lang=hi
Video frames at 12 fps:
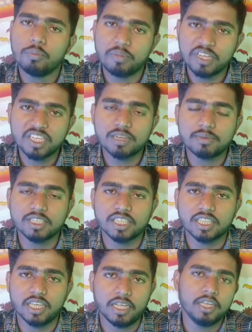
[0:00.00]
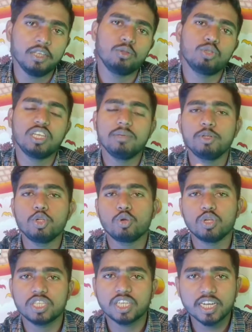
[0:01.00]
पैसा कमा सकते हैं तो चलिए वीडियो
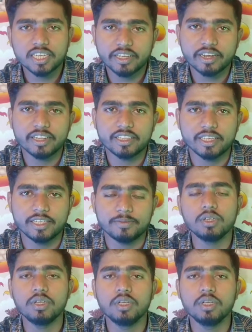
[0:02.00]
को स्टार्ट कर लेते हैं